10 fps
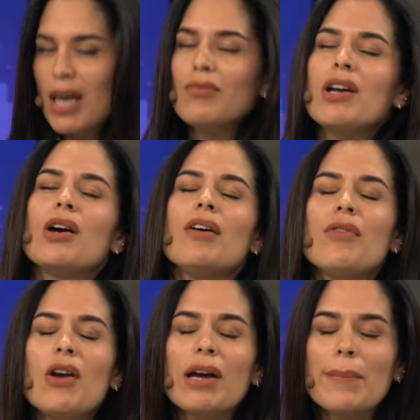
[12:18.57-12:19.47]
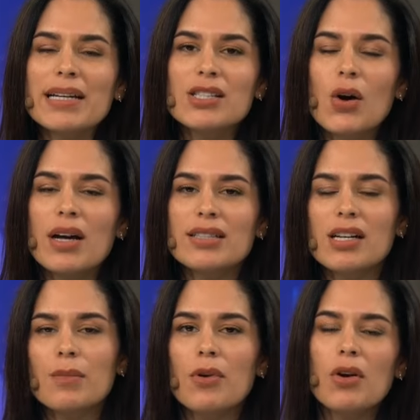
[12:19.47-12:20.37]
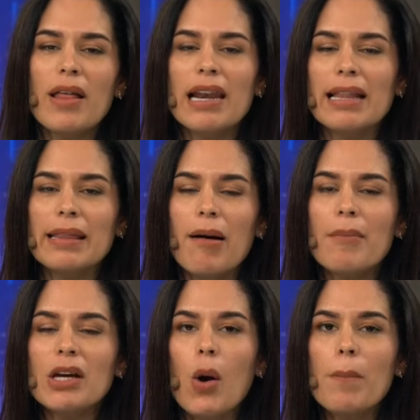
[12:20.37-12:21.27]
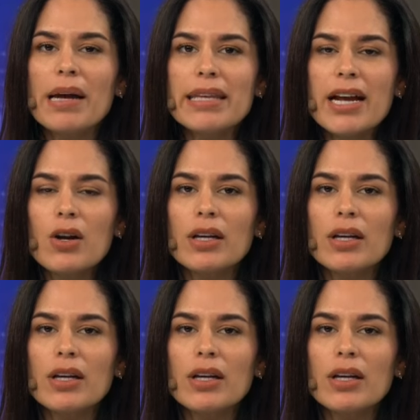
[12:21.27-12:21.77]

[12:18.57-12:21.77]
Bueno, ¿qué fue lo que pasó? Así como lo adelantaba mi compañero,